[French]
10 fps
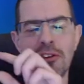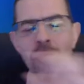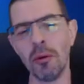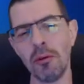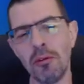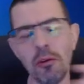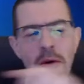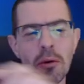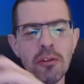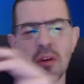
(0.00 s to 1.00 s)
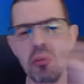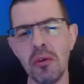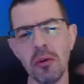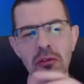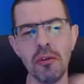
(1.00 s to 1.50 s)
nom du studio, c'est
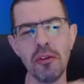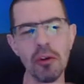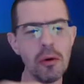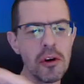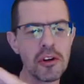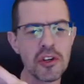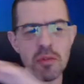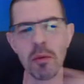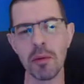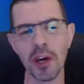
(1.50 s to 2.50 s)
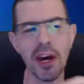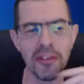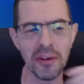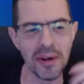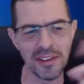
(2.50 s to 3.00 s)
Bullo Studio, euh, Schmuck Creator,